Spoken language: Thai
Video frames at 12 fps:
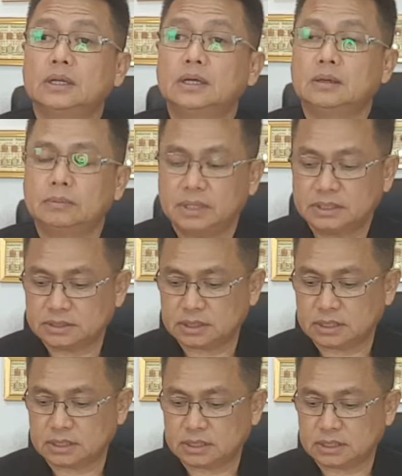นมัส
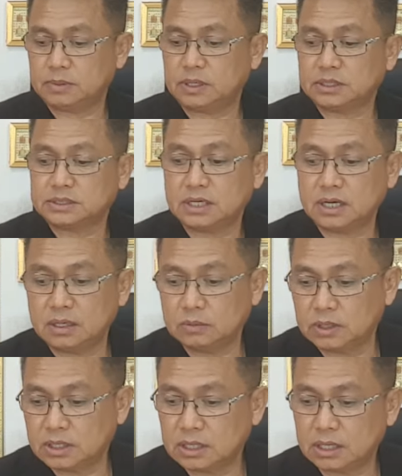การพระอาจาร
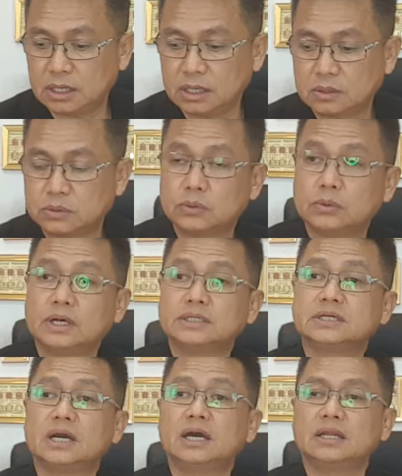ย์ วันทาครู
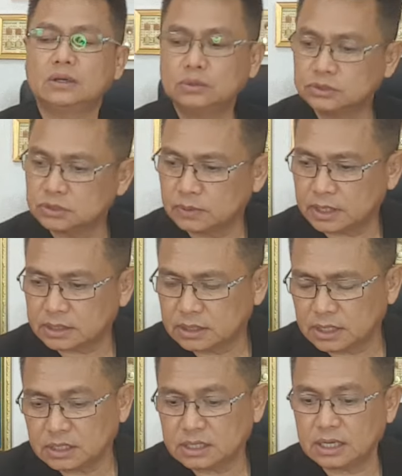อาจารย์ อรุสวัส
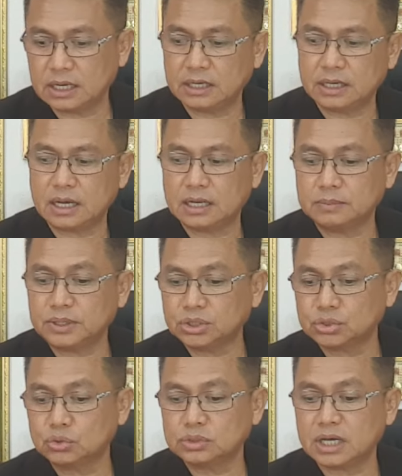ดิ์ท่านกัลยาณมิ
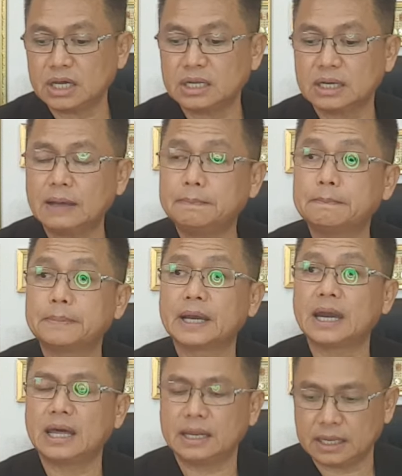ตรทุกท่านนะครับ
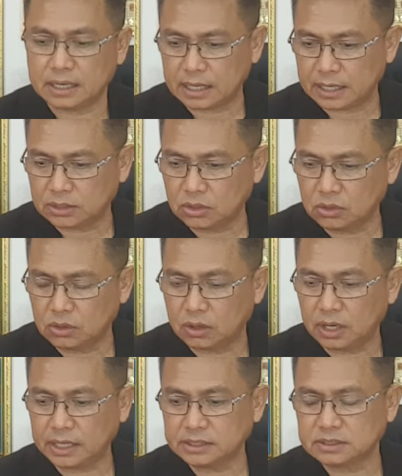การใดๆก็ข
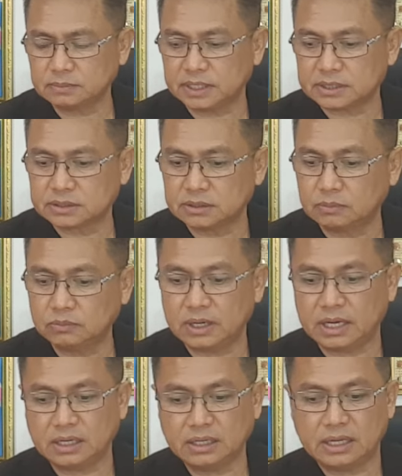อให้สำเร็จสม
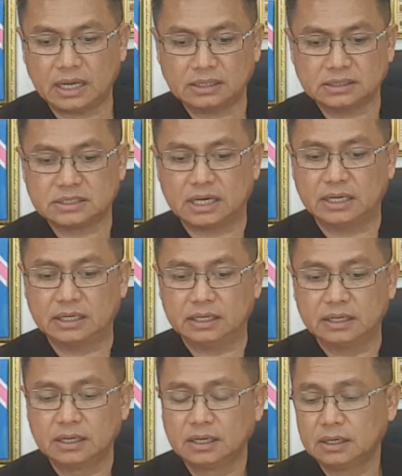หวังดังใจ
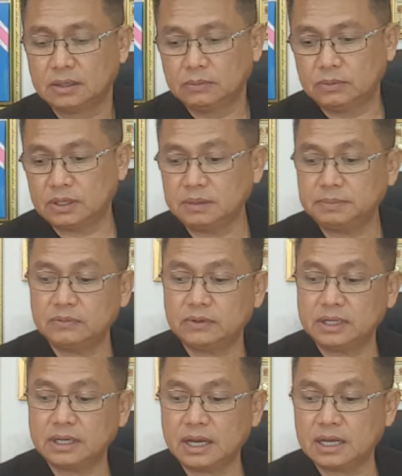วันนี้เป็น
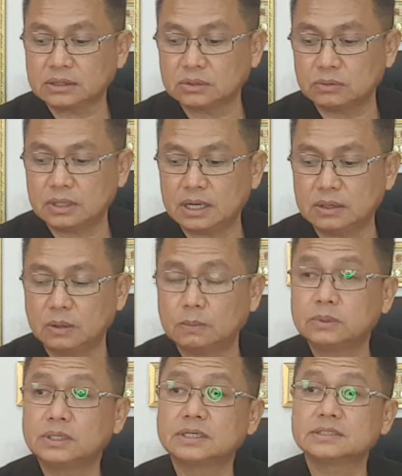วันที่5ตุลาค
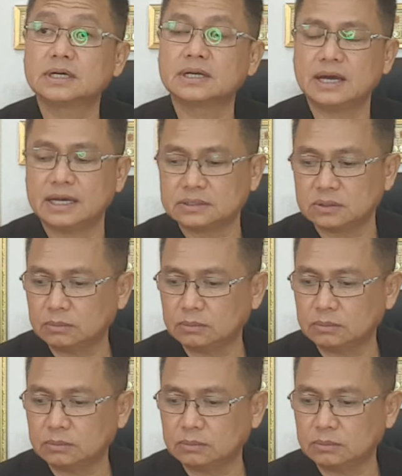มพุทธศักราช